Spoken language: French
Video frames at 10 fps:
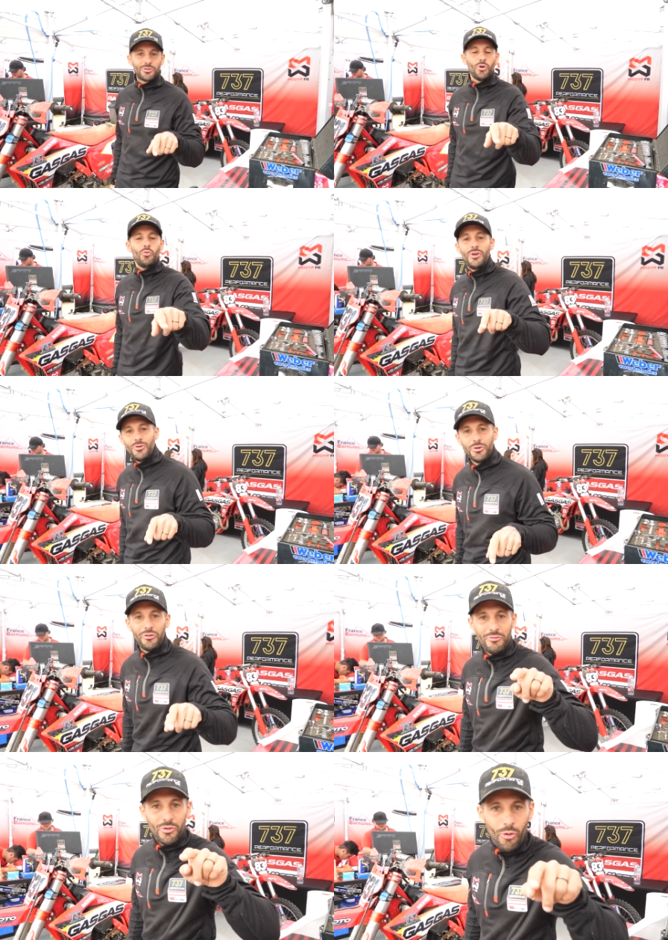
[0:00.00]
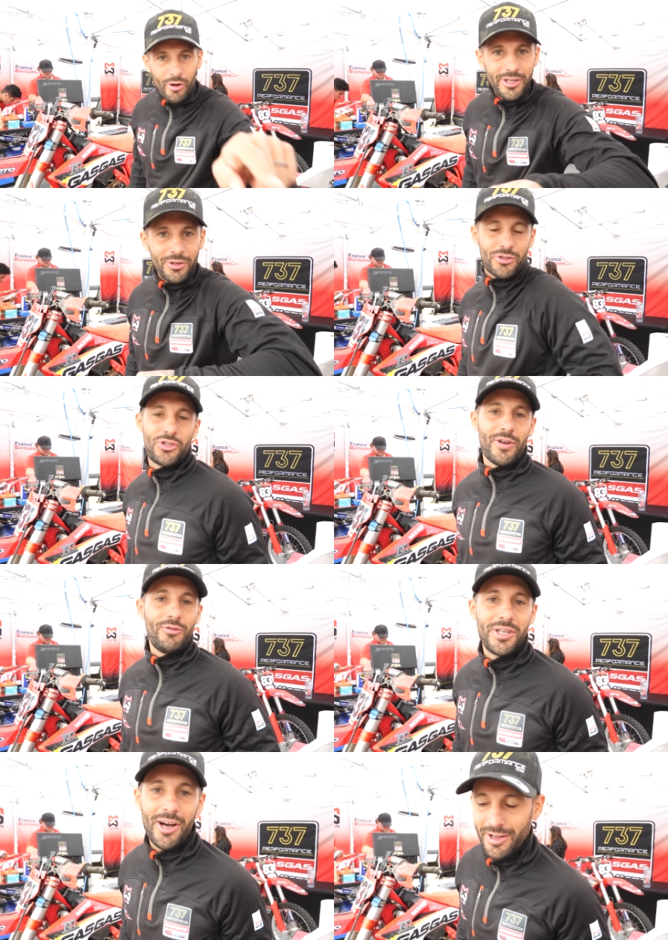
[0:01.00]
Est-ce que oui ou non vous me croyez dans ce que je viens de
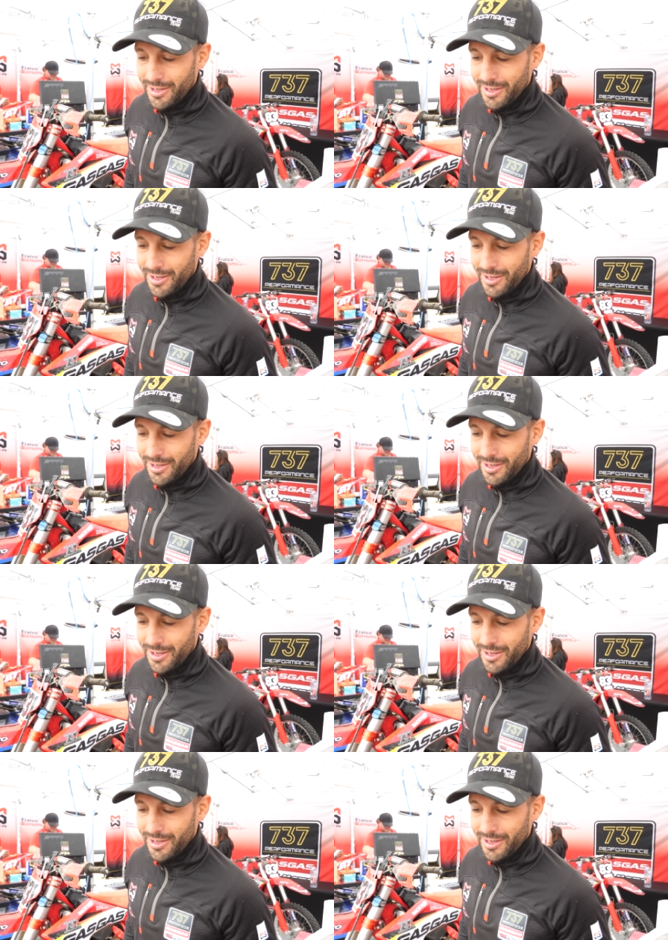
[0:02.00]
vous dire